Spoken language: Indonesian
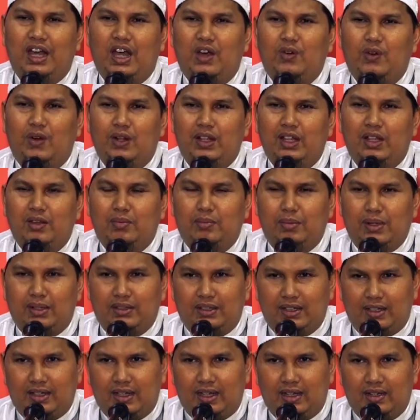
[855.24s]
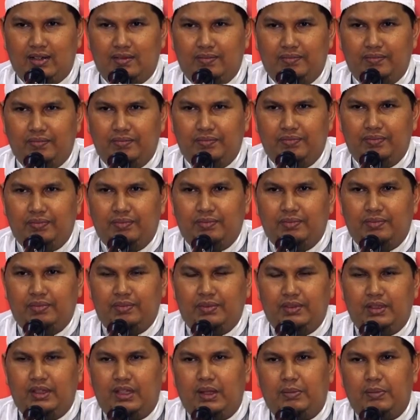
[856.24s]
Di awalnya memang tidak.
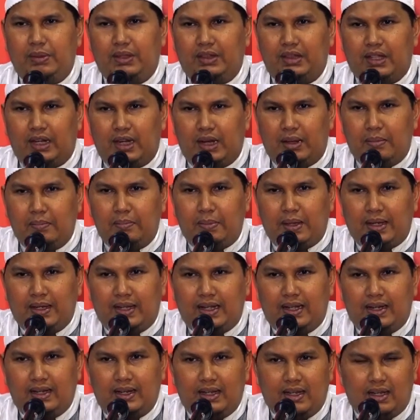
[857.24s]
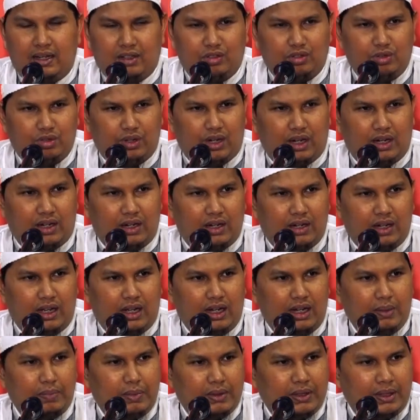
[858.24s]
Tetapi terlambat Anda angsuran,
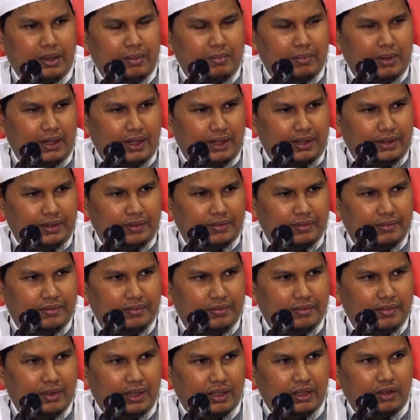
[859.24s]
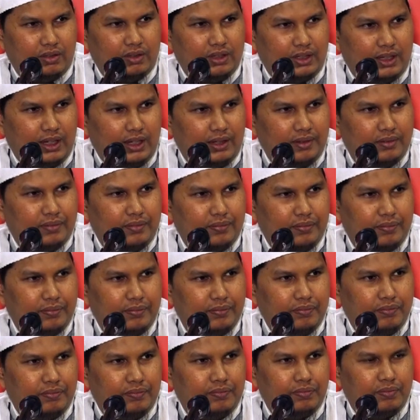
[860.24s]
ada pertambahan atau tidak?
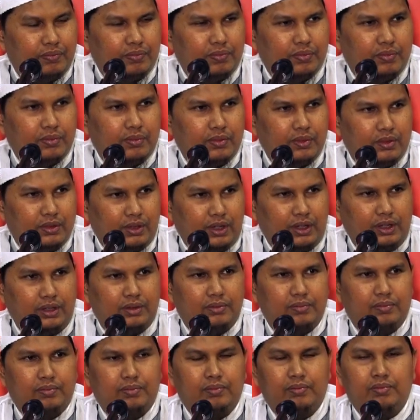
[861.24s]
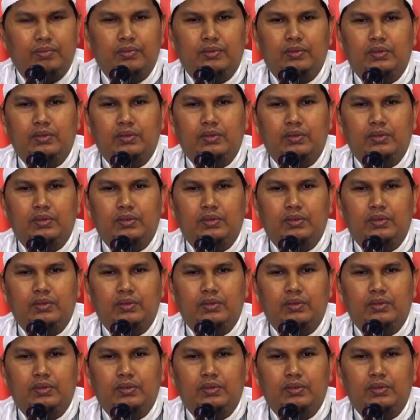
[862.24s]
Taib.